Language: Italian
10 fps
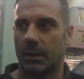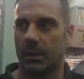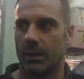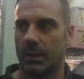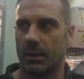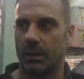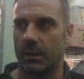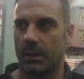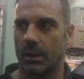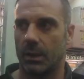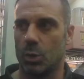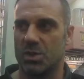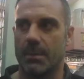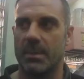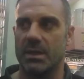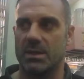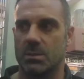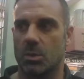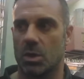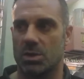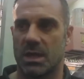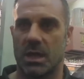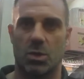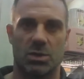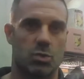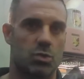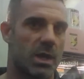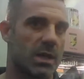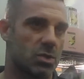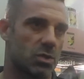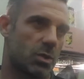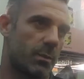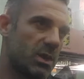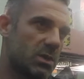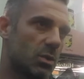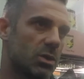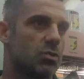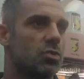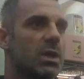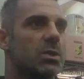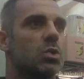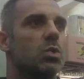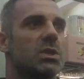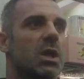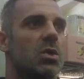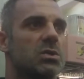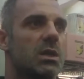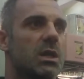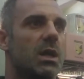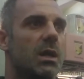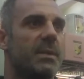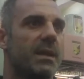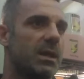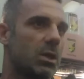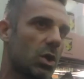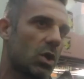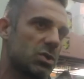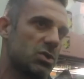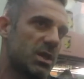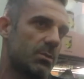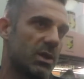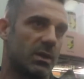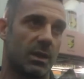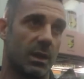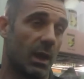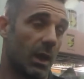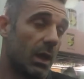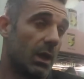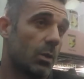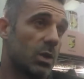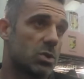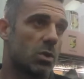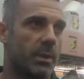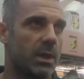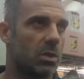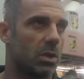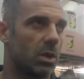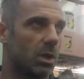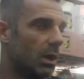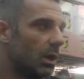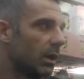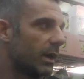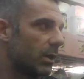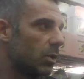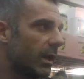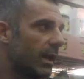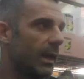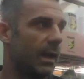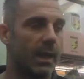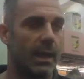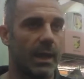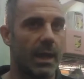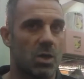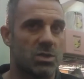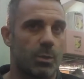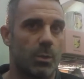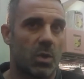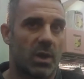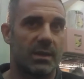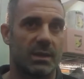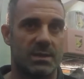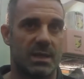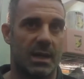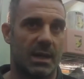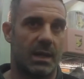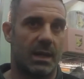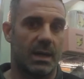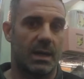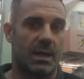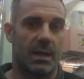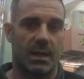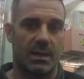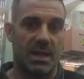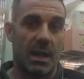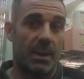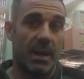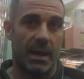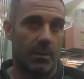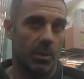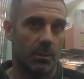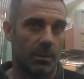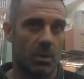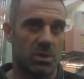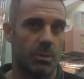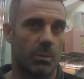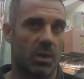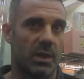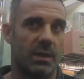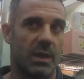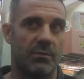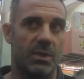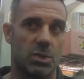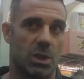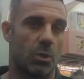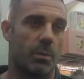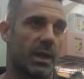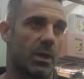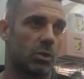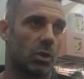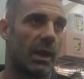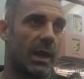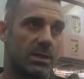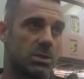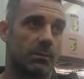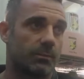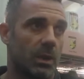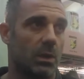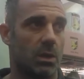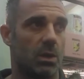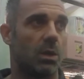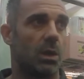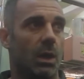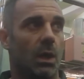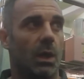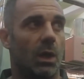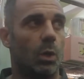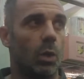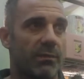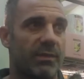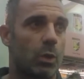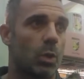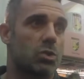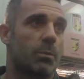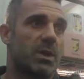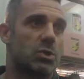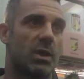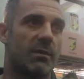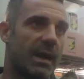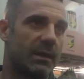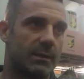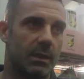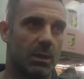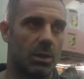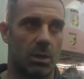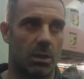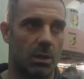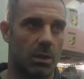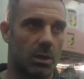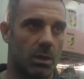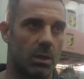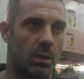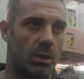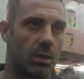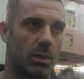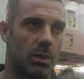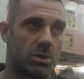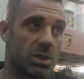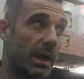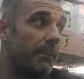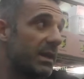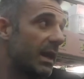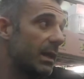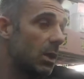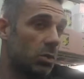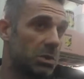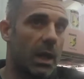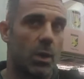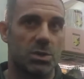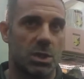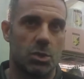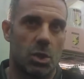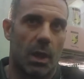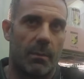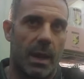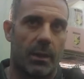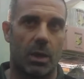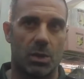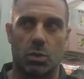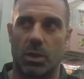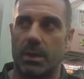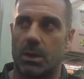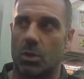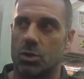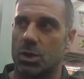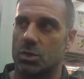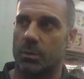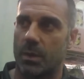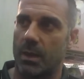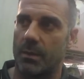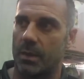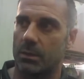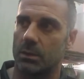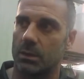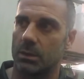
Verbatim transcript: Eh, lui sa benissimo cosa, cosa, è successo, io so benissimo cosa è successo, lui sa cosa mi ha detto e cosa ci siamo detti. In questo momento credo che la cosa più importante sia, sia il Palermo, la cosa più importante è vincere domenica contro la Lazio. Io, lui ha fatto questo passo in avanti e io se capiterà di incontrarlo gli stringerò la mano, assolutamente non c'è nessun problema. Non,